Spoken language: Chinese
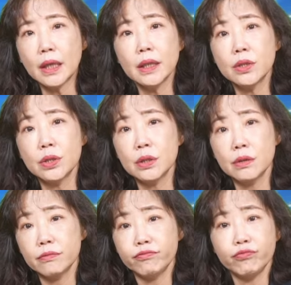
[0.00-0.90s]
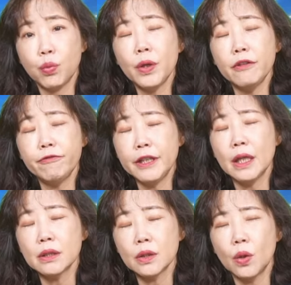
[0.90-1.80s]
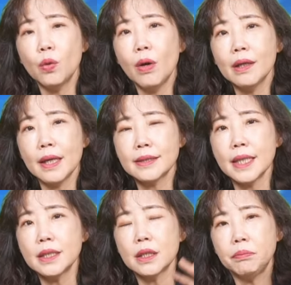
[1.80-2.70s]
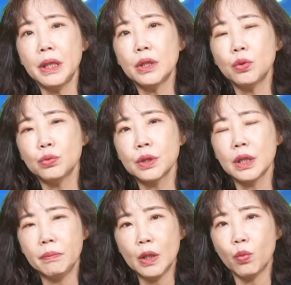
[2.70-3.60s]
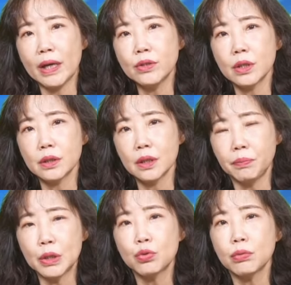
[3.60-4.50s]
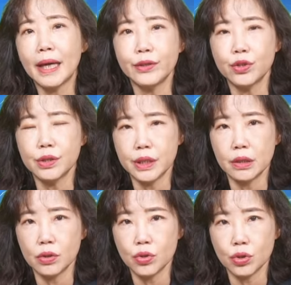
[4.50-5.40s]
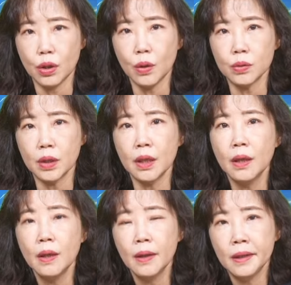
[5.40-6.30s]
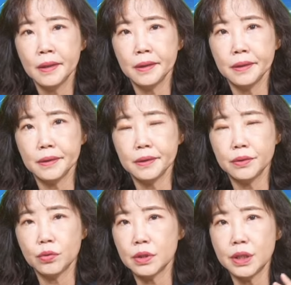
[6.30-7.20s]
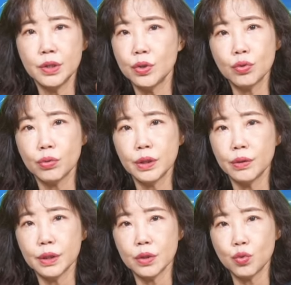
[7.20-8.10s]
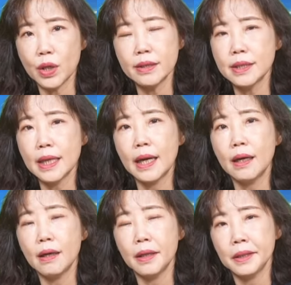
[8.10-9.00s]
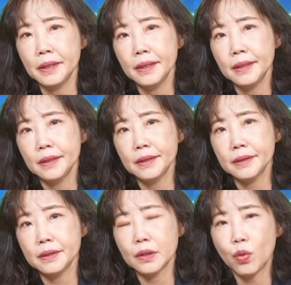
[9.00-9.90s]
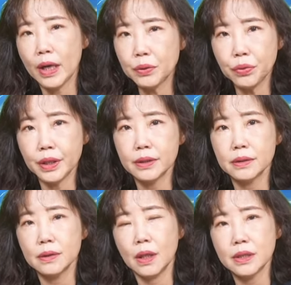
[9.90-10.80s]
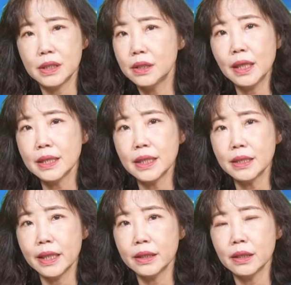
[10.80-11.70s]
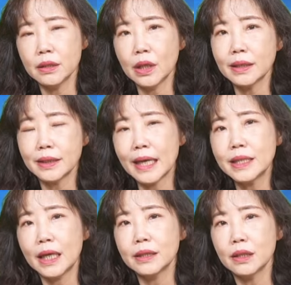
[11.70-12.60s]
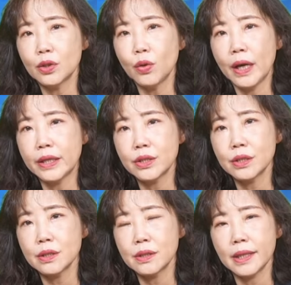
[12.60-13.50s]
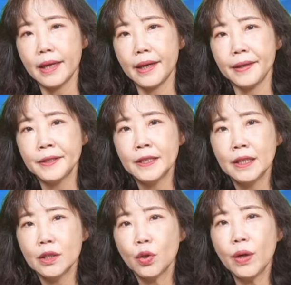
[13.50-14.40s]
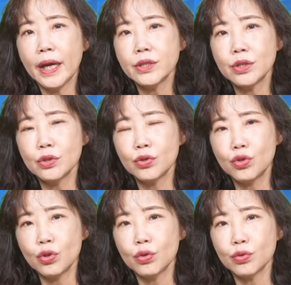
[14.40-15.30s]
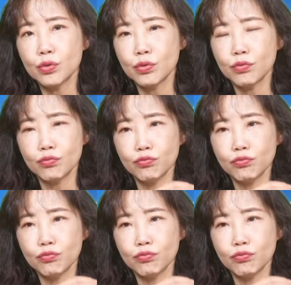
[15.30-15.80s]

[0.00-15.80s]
当然是会非常的恐慌啦。在这个拼图呢没有完整的拼出来之前的时候呢，呃，其实所有的专家啊，呃，官员啊，其实他现在呢，大大家呢都还是在，都还是就。